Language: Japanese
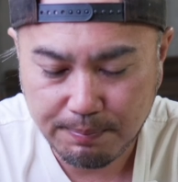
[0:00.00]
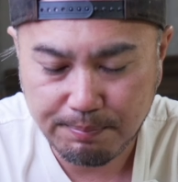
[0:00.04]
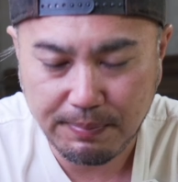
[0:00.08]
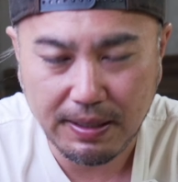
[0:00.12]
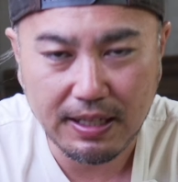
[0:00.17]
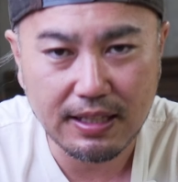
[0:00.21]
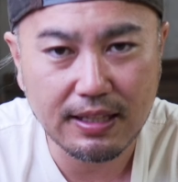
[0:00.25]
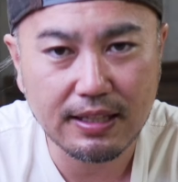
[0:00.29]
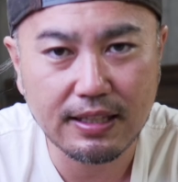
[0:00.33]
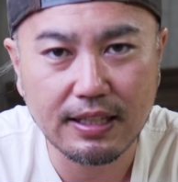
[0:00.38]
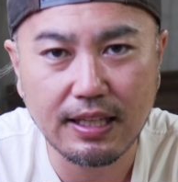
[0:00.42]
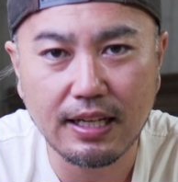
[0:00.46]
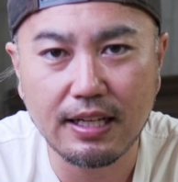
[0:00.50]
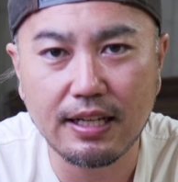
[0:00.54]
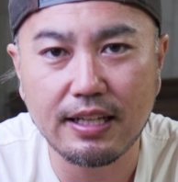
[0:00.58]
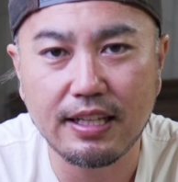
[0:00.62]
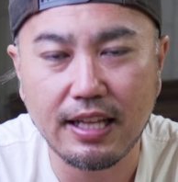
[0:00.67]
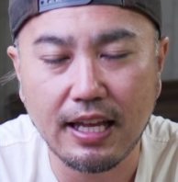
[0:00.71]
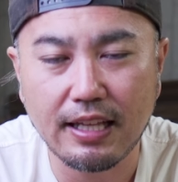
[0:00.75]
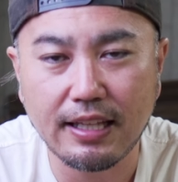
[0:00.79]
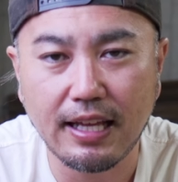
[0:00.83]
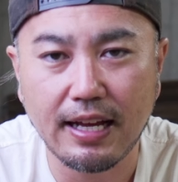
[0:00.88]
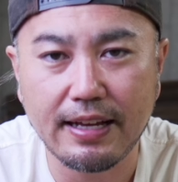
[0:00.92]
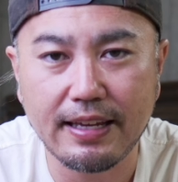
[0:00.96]
まったり
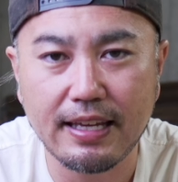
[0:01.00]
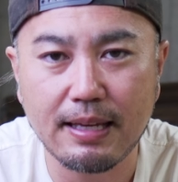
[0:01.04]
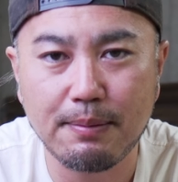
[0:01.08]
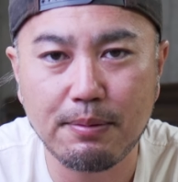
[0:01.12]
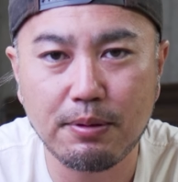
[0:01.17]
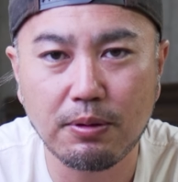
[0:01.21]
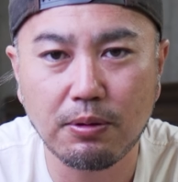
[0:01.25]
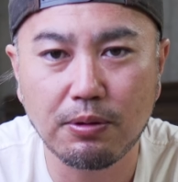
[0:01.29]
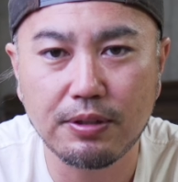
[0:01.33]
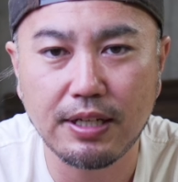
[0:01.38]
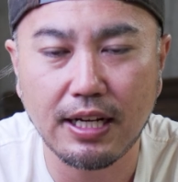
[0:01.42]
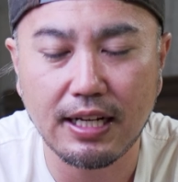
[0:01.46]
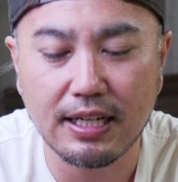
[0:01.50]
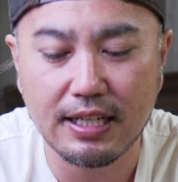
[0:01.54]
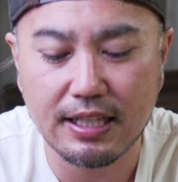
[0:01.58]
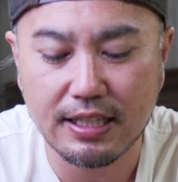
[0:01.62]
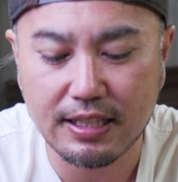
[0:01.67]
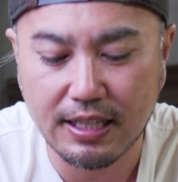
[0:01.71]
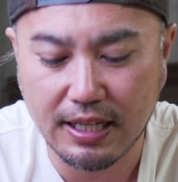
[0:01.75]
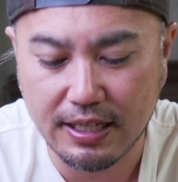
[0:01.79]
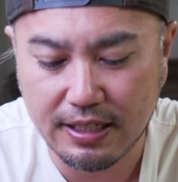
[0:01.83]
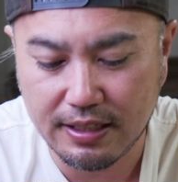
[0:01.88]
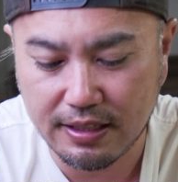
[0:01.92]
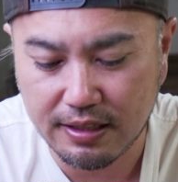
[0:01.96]
ね焚き火をやり
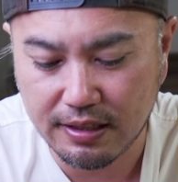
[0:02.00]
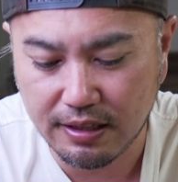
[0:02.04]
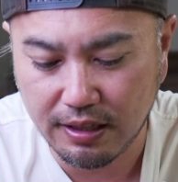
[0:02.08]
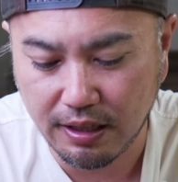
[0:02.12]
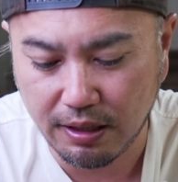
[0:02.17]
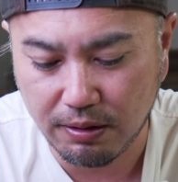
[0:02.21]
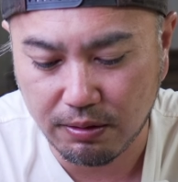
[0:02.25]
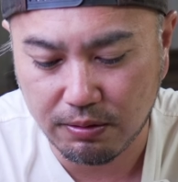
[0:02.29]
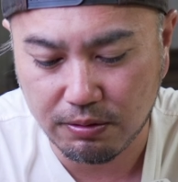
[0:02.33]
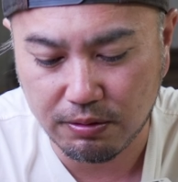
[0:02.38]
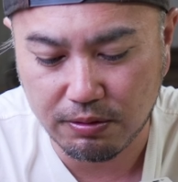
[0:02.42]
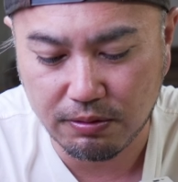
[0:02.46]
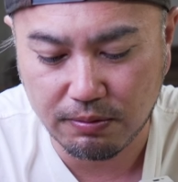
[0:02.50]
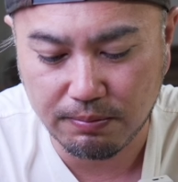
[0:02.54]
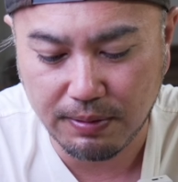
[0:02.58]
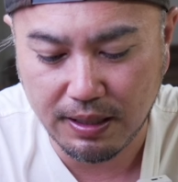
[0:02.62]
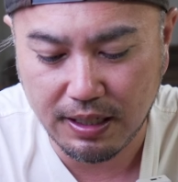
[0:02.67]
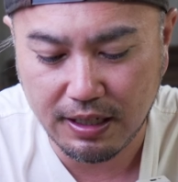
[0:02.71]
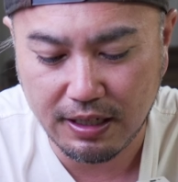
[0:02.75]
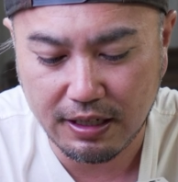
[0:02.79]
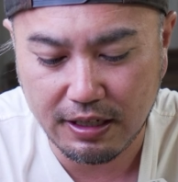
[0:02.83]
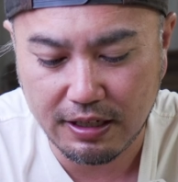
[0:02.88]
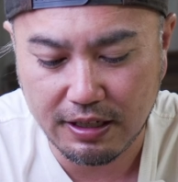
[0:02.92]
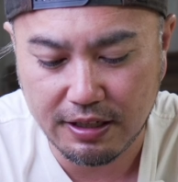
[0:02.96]
たいっていう
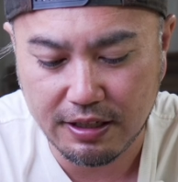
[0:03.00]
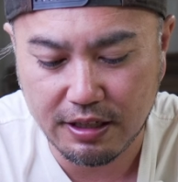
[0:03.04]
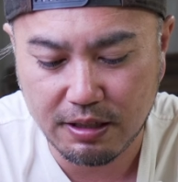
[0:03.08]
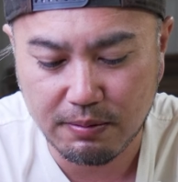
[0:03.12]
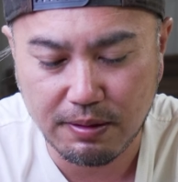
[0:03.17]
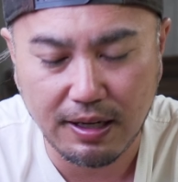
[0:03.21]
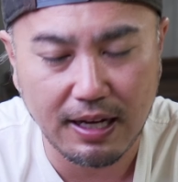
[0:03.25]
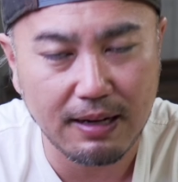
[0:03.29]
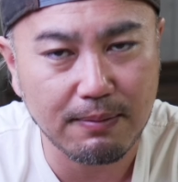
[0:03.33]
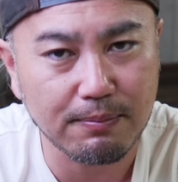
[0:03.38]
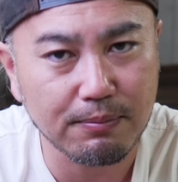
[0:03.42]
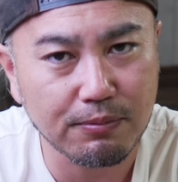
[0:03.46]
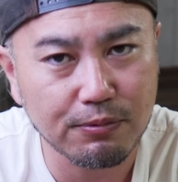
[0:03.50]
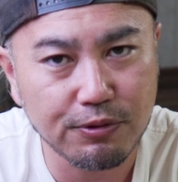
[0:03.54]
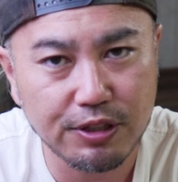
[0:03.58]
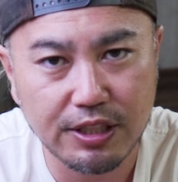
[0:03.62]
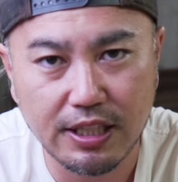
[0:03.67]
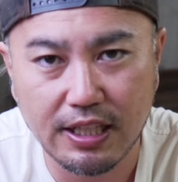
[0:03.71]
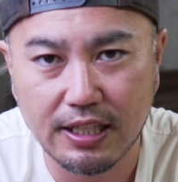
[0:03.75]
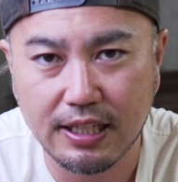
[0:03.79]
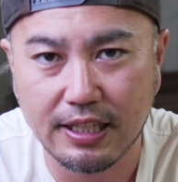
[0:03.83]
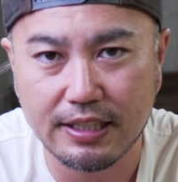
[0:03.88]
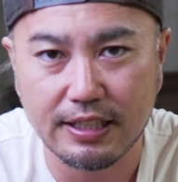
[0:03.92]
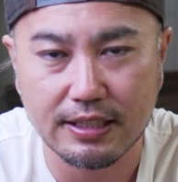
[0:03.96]
場合には向
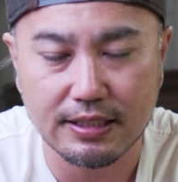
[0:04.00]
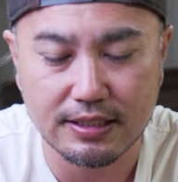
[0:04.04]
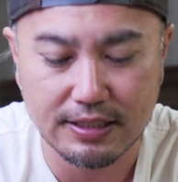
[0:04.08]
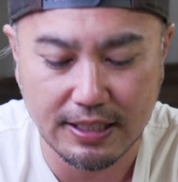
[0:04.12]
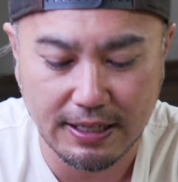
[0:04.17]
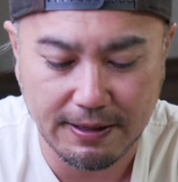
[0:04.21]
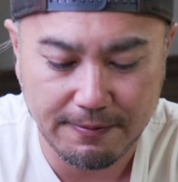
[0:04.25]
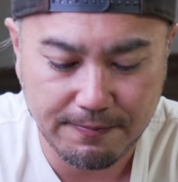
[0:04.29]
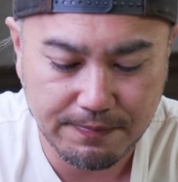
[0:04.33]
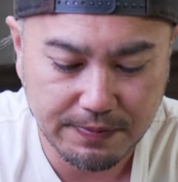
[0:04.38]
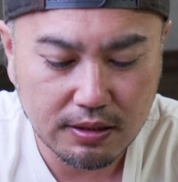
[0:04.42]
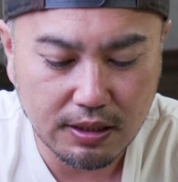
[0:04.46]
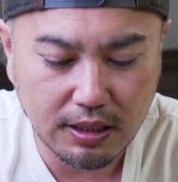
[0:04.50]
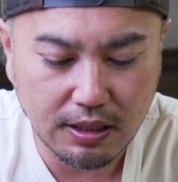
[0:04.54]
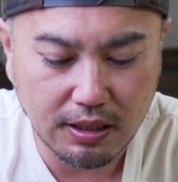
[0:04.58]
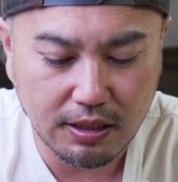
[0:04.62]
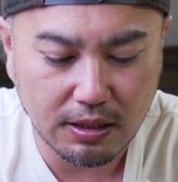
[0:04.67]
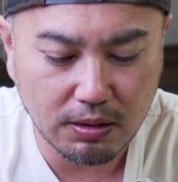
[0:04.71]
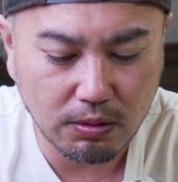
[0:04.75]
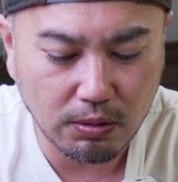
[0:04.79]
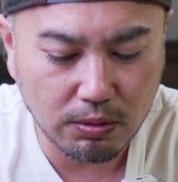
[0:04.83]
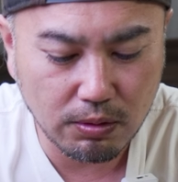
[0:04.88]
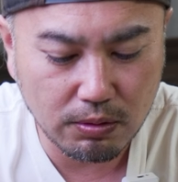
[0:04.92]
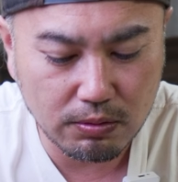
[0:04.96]
いてないですねだ
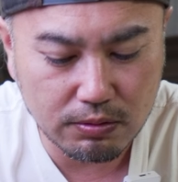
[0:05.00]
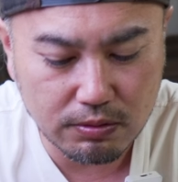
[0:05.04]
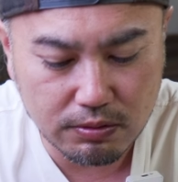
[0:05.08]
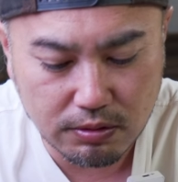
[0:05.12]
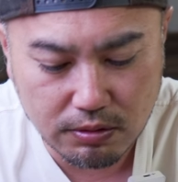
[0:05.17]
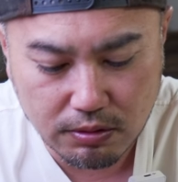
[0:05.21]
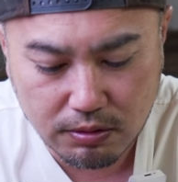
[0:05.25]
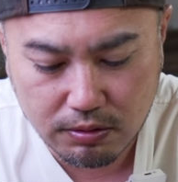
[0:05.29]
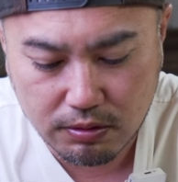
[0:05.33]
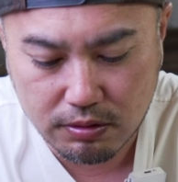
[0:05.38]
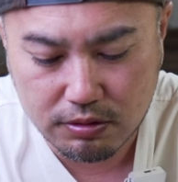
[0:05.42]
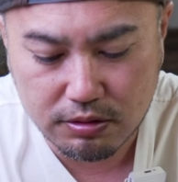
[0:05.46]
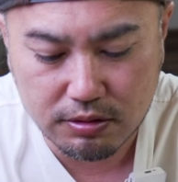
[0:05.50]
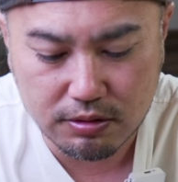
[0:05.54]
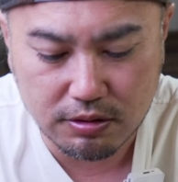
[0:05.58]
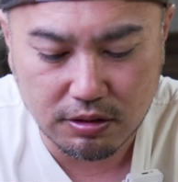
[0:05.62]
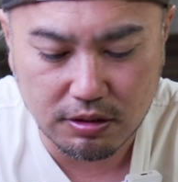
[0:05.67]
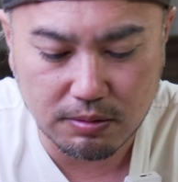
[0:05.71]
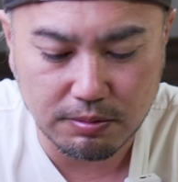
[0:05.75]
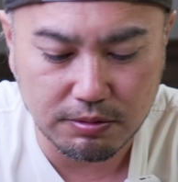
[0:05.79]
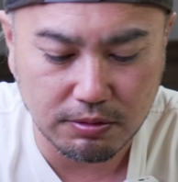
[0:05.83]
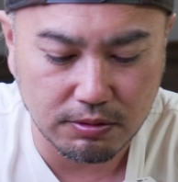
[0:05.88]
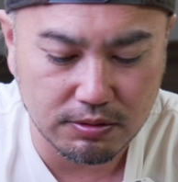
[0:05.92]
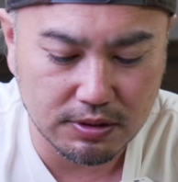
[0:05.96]
からこの
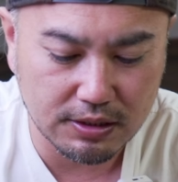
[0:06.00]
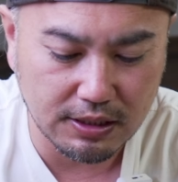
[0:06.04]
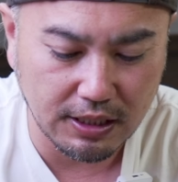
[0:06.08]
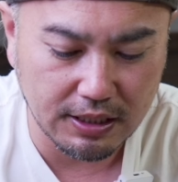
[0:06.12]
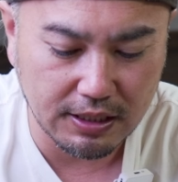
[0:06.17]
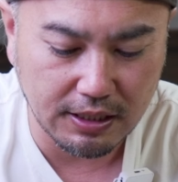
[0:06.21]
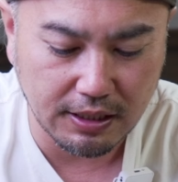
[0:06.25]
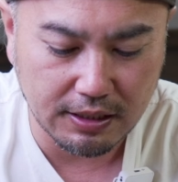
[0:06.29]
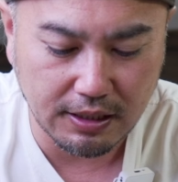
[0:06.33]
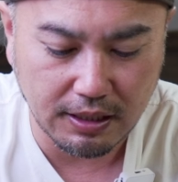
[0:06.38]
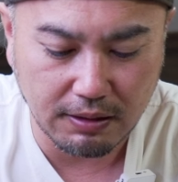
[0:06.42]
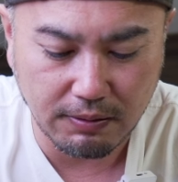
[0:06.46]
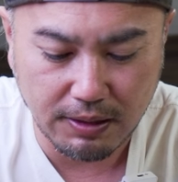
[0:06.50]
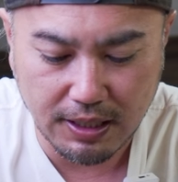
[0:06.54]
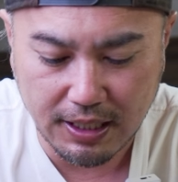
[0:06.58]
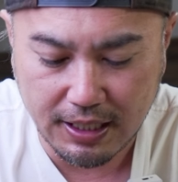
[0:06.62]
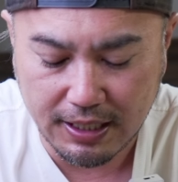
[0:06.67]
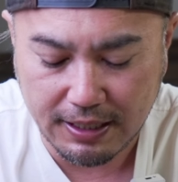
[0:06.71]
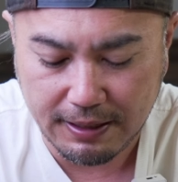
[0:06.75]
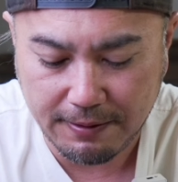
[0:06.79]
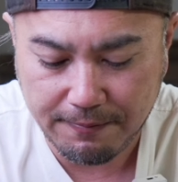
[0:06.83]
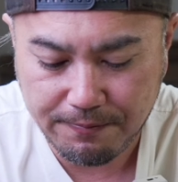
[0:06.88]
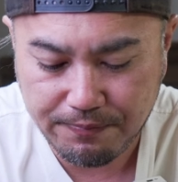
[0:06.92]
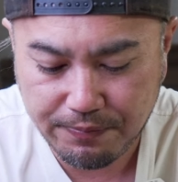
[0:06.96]
ウッドストーブの使い方
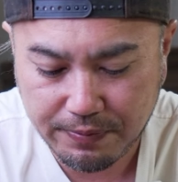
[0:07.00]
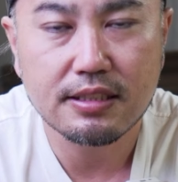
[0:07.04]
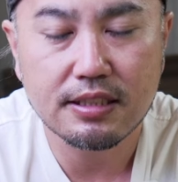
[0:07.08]
は